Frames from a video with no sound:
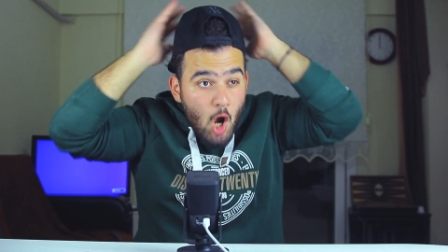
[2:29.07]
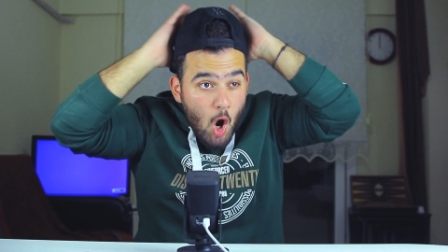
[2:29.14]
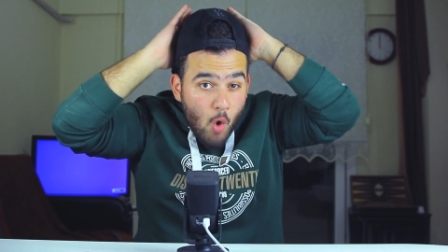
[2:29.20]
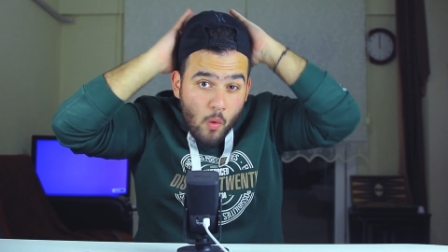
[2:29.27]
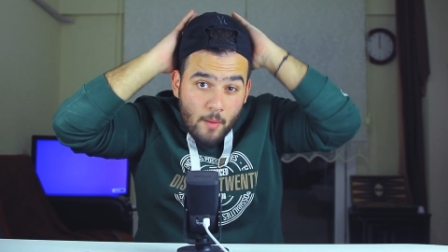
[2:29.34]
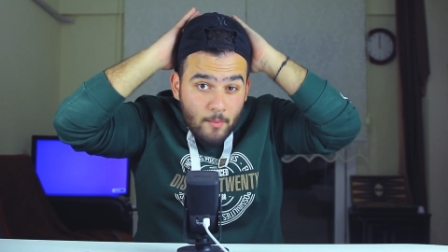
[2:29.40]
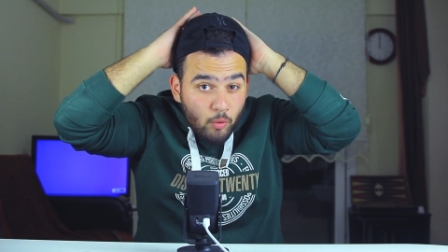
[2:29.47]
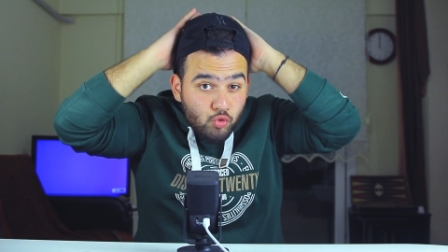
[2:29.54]

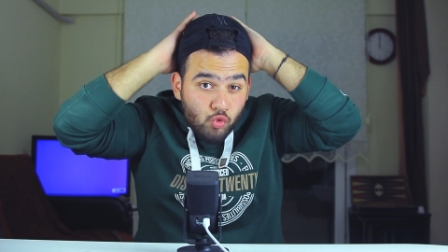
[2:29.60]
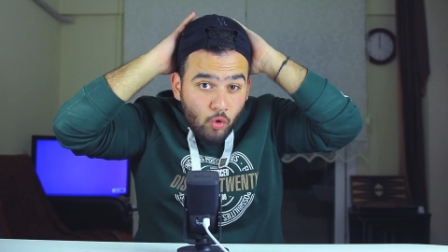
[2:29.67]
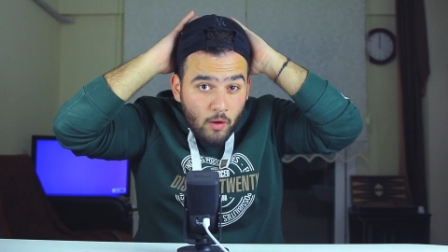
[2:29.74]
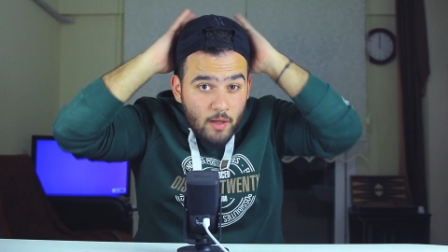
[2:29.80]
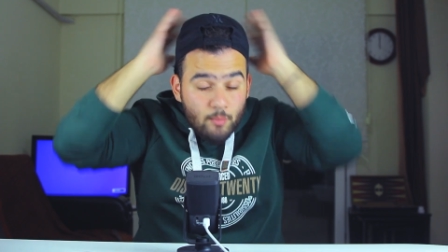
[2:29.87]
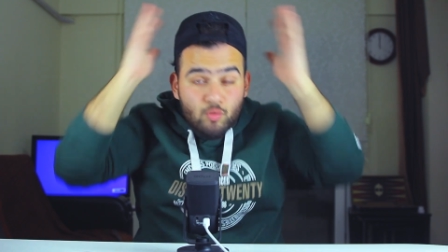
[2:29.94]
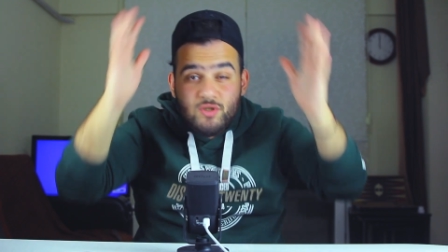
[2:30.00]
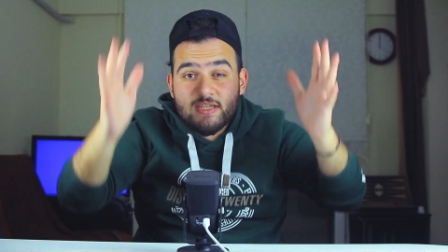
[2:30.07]
هو موضوع
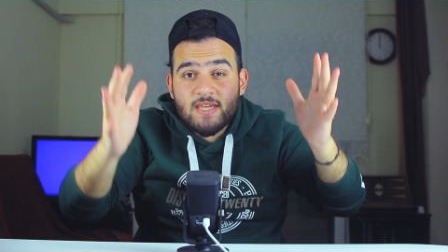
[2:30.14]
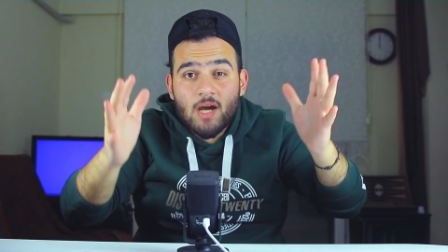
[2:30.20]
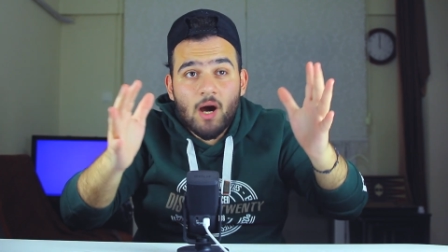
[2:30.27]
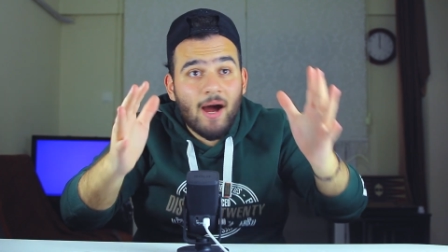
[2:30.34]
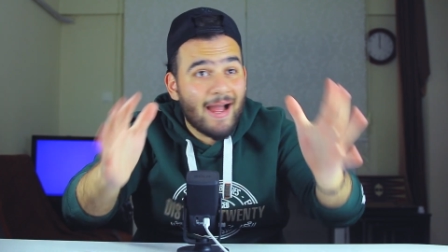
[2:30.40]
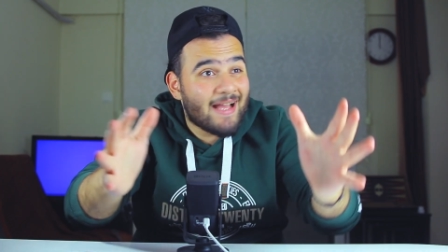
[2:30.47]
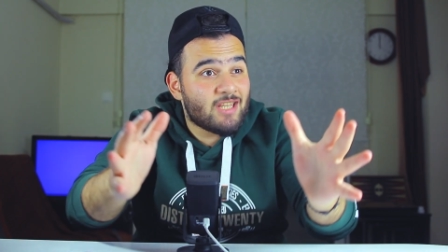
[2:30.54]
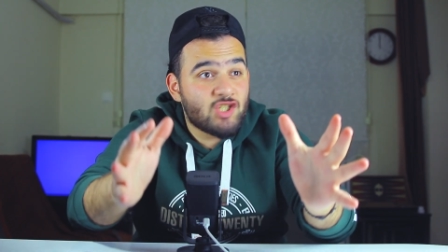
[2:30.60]

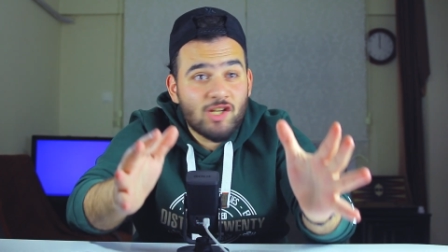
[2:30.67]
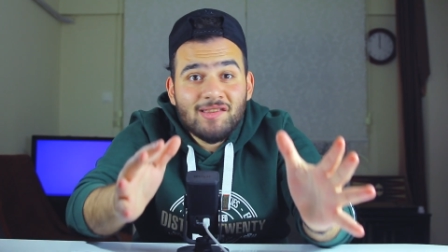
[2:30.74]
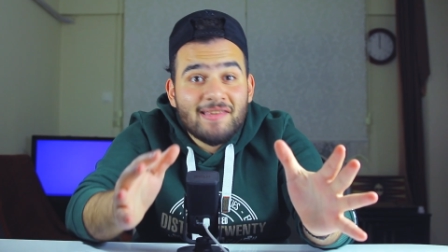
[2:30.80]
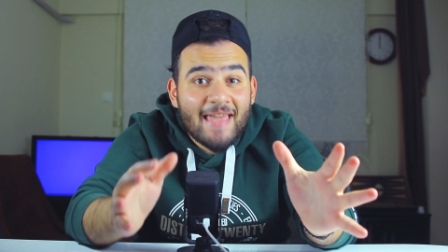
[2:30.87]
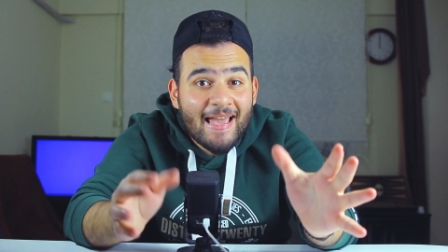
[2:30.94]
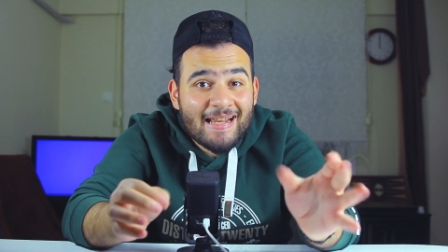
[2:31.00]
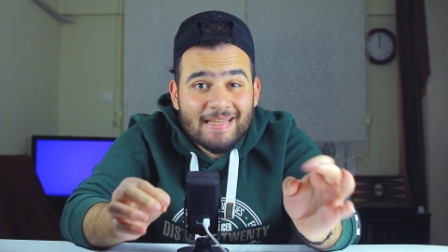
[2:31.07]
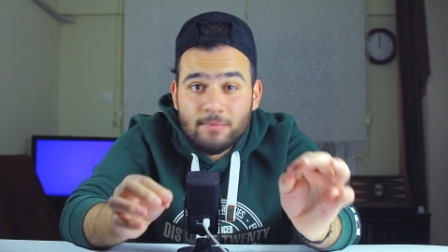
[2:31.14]
الموسيقى عن جد
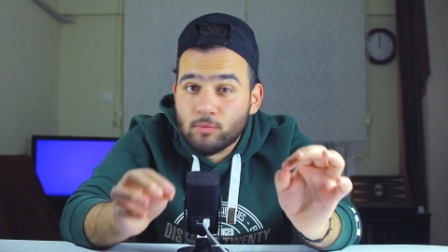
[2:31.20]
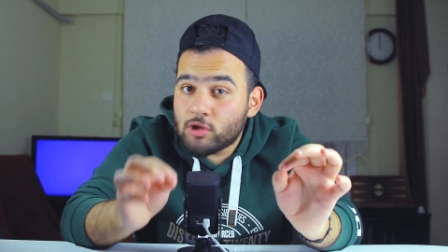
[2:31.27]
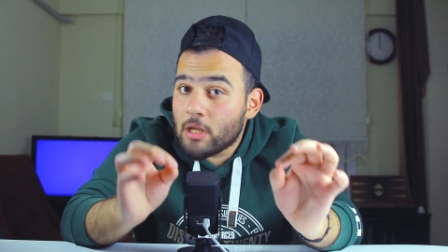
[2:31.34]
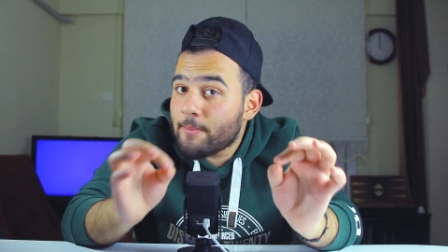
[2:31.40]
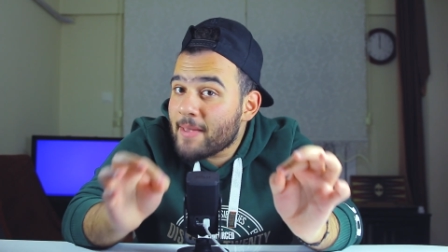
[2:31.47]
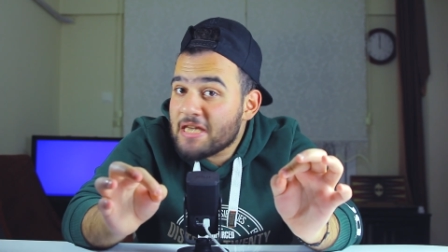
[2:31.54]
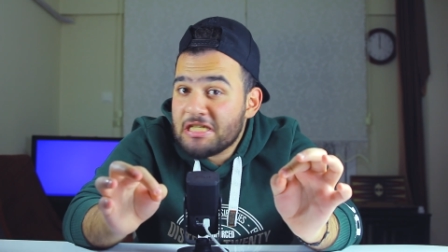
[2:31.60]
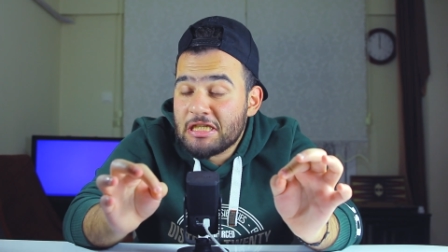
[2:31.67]
كانت
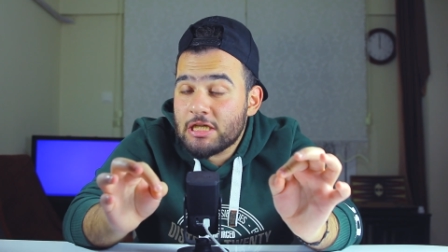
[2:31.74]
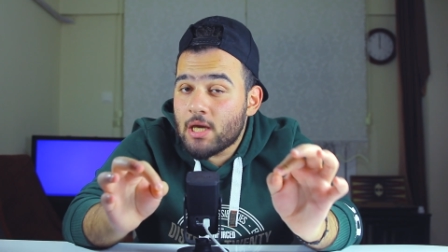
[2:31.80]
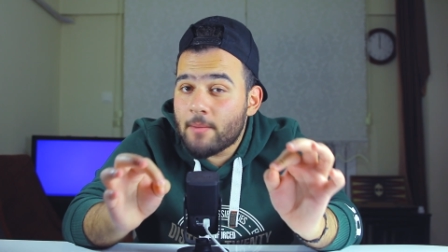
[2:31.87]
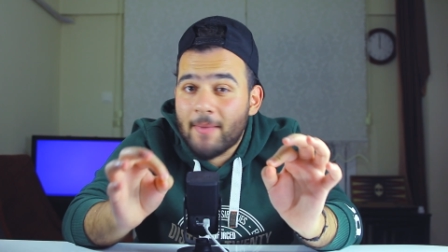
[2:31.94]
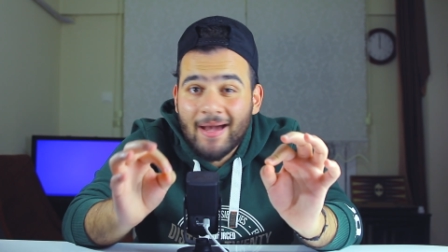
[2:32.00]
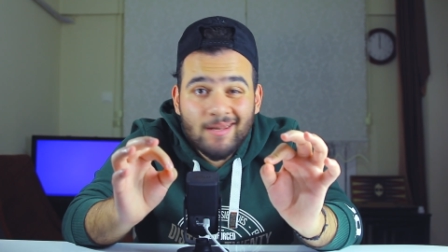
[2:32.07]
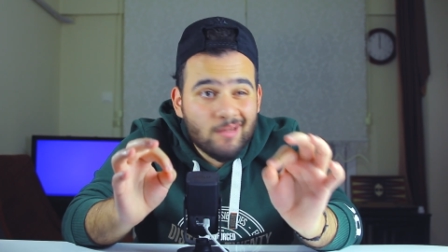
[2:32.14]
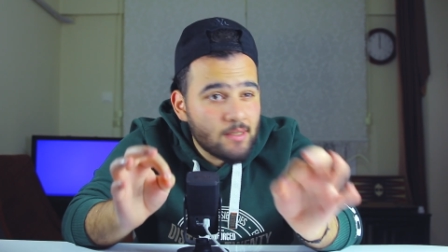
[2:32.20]
متماشية
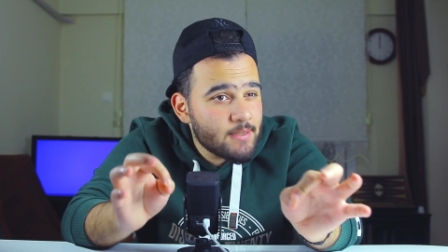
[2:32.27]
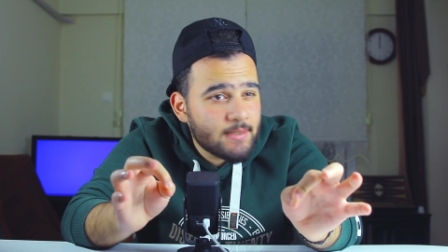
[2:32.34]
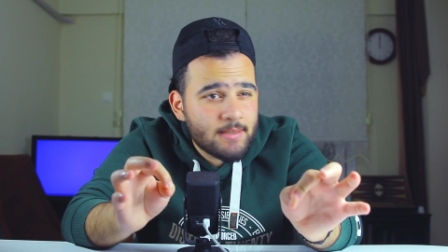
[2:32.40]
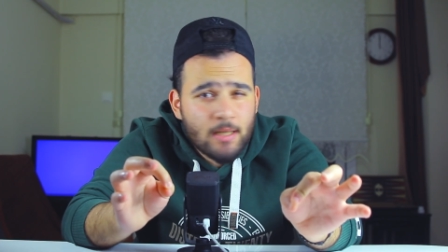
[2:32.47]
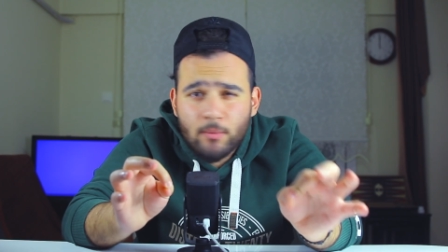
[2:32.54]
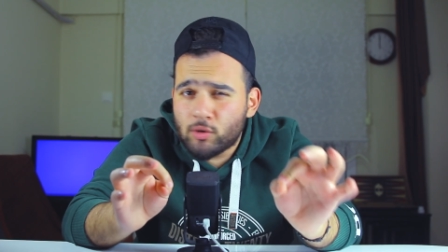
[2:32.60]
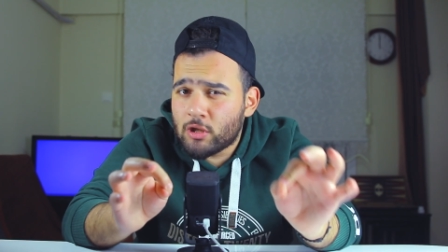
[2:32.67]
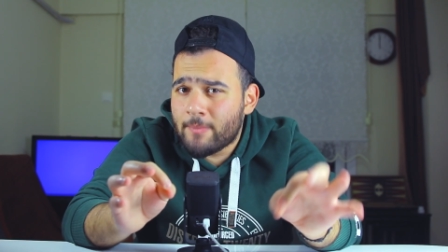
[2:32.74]
مع
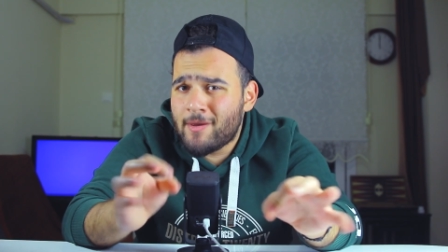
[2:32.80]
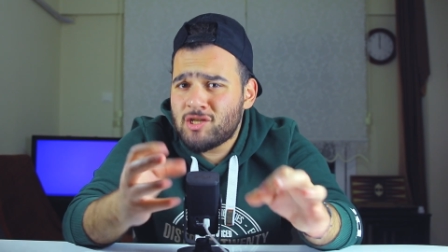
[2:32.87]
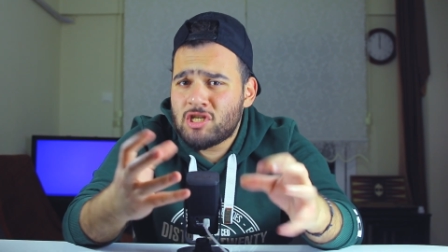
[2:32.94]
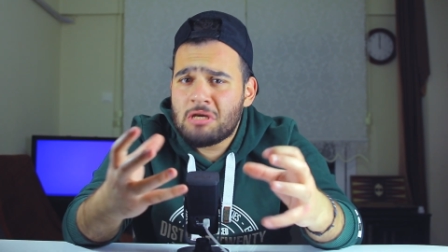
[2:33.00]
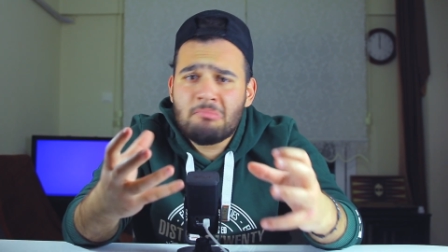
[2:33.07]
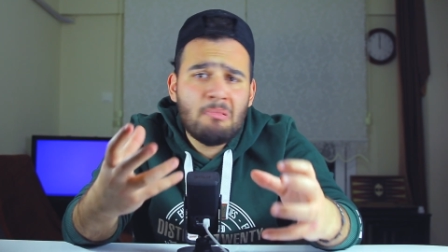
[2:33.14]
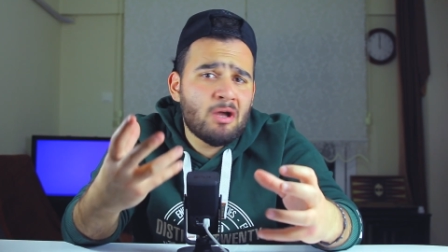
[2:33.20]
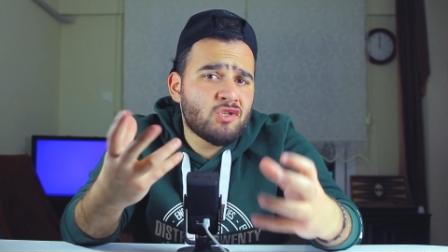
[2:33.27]
القصة
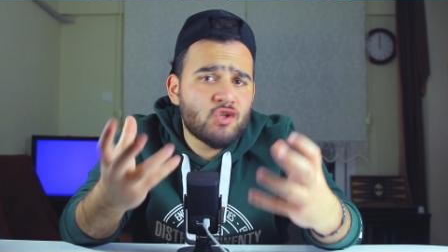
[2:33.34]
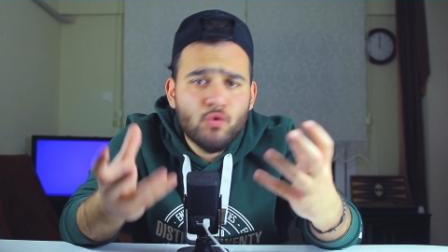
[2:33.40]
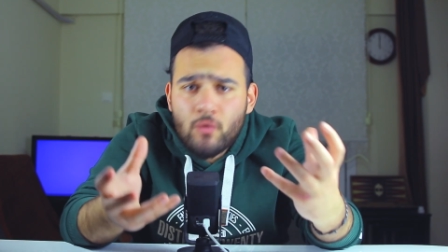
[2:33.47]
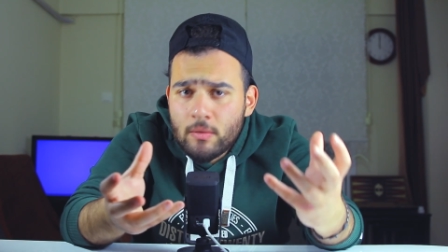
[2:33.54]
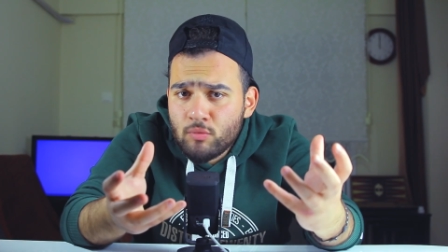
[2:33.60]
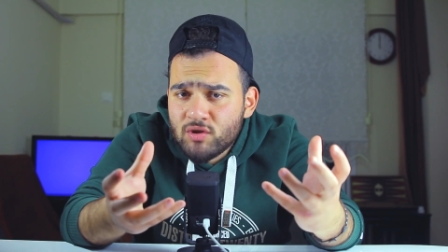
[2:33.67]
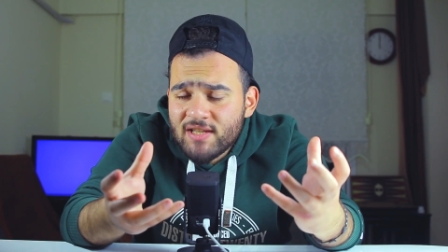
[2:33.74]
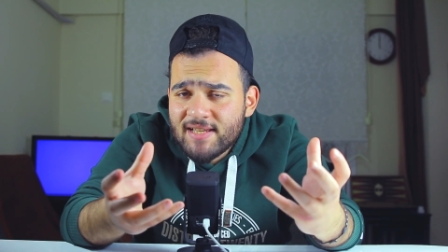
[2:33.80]
متماشية مع
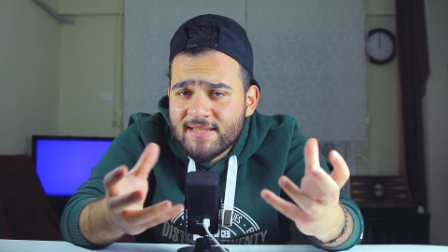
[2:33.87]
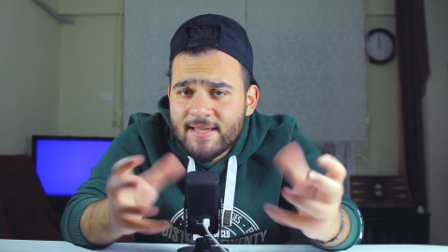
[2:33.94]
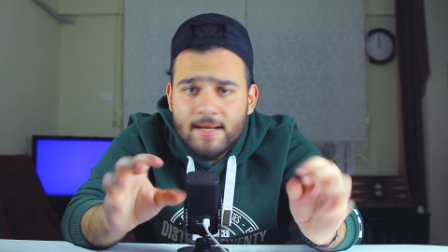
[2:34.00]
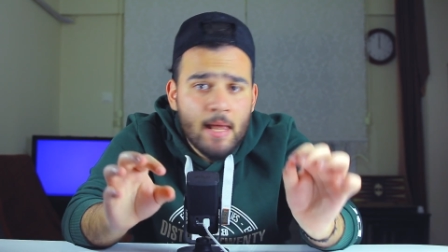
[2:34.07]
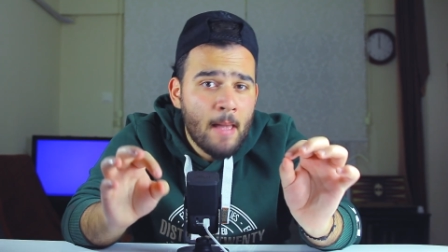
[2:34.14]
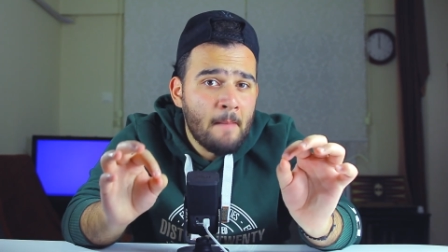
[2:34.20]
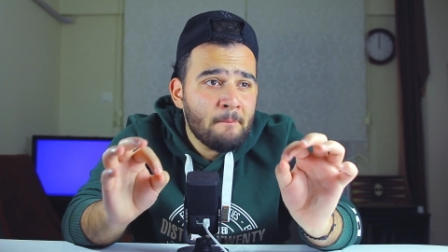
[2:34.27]
جو المسلسل